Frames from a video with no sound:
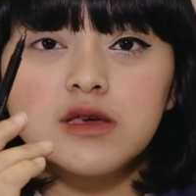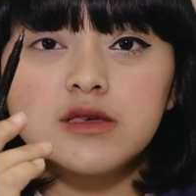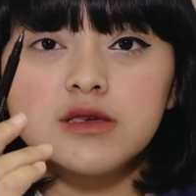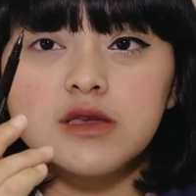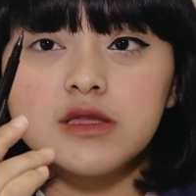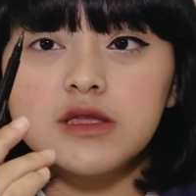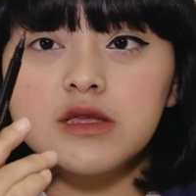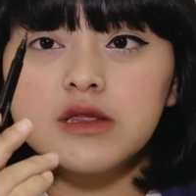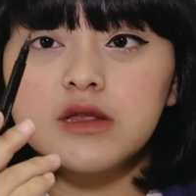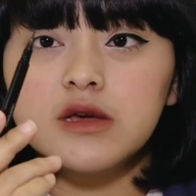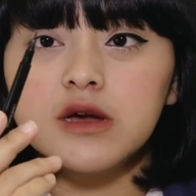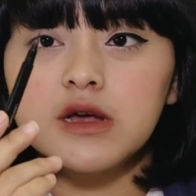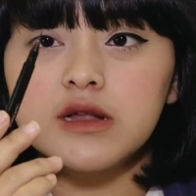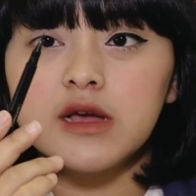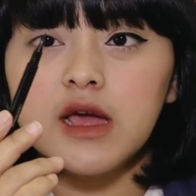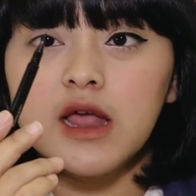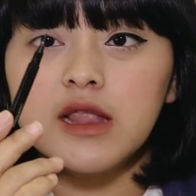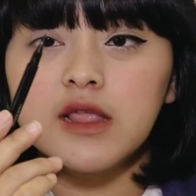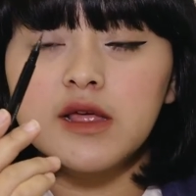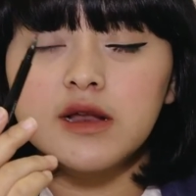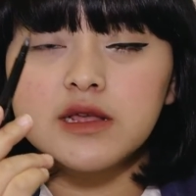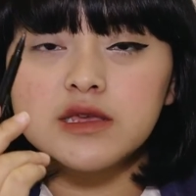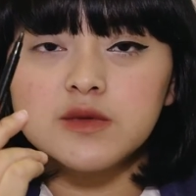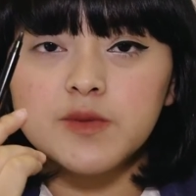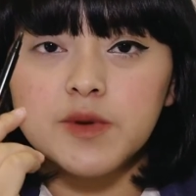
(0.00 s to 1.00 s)
Jadi dengan
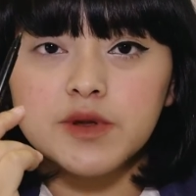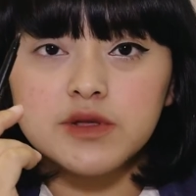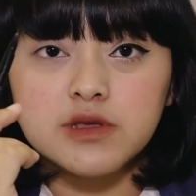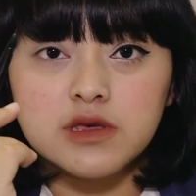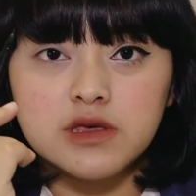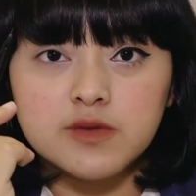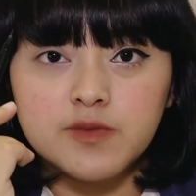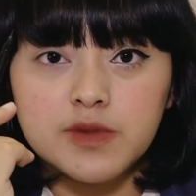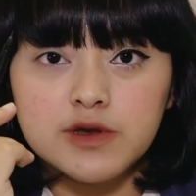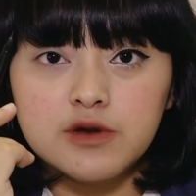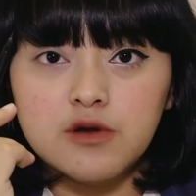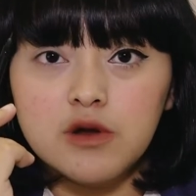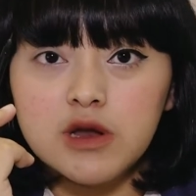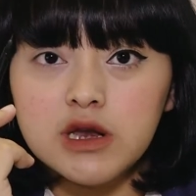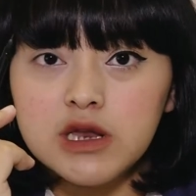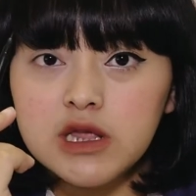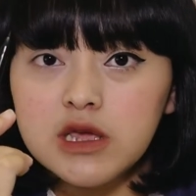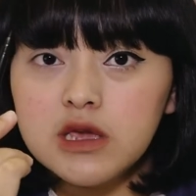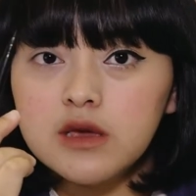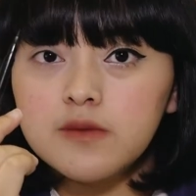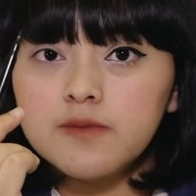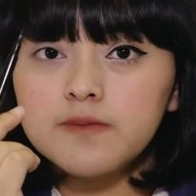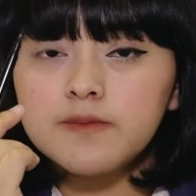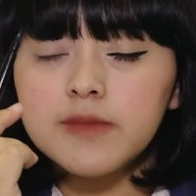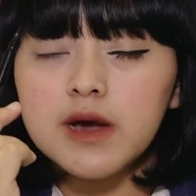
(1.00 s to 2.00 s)
eyeliner seperti spidol
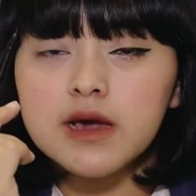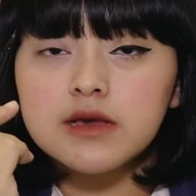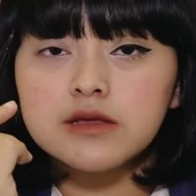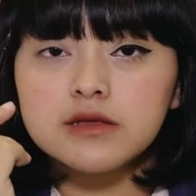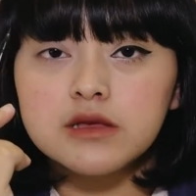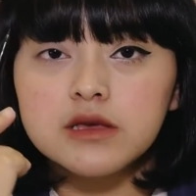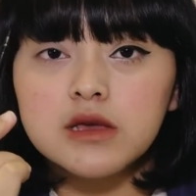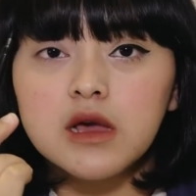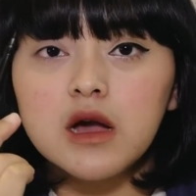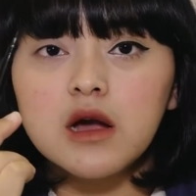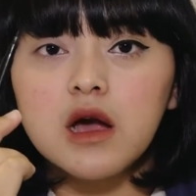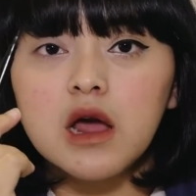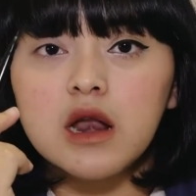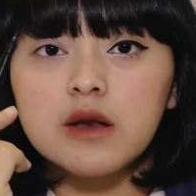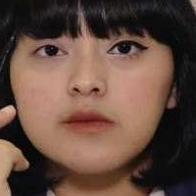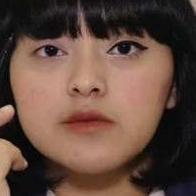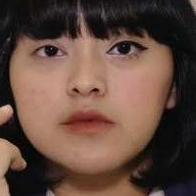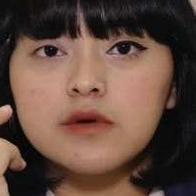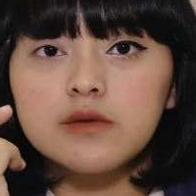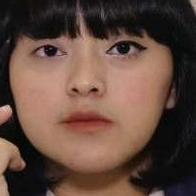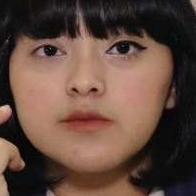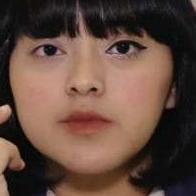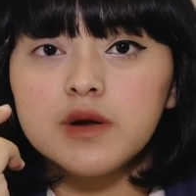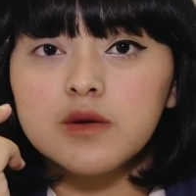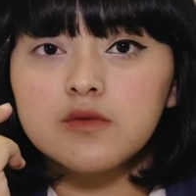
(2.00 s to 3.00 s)
ini pasti akan
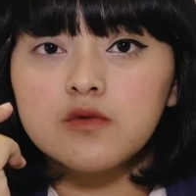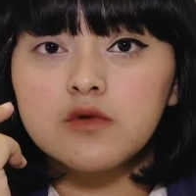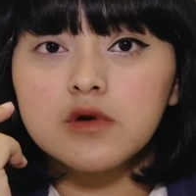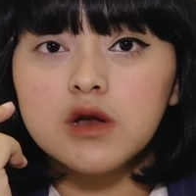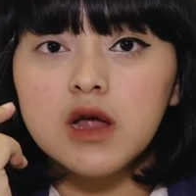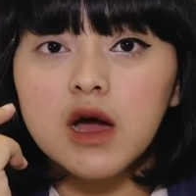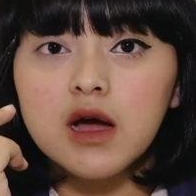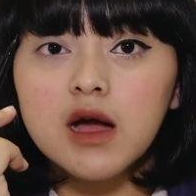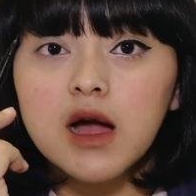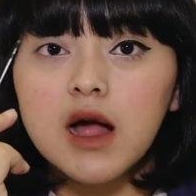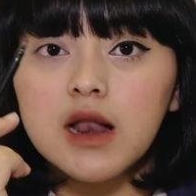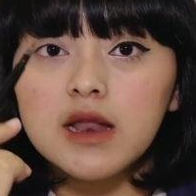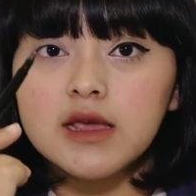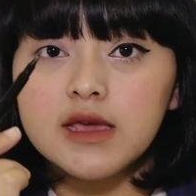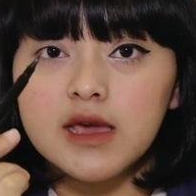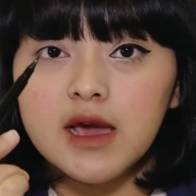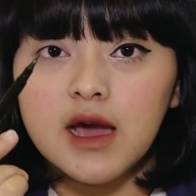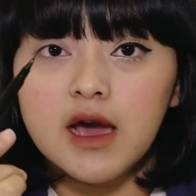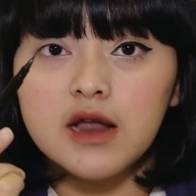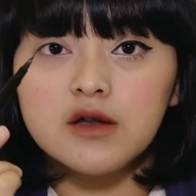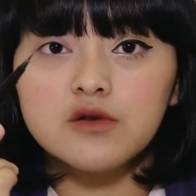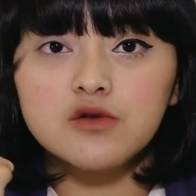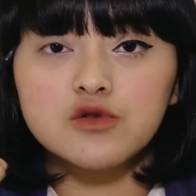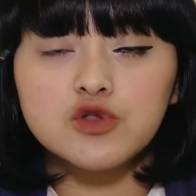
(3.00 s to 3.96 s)
mempermudah kalian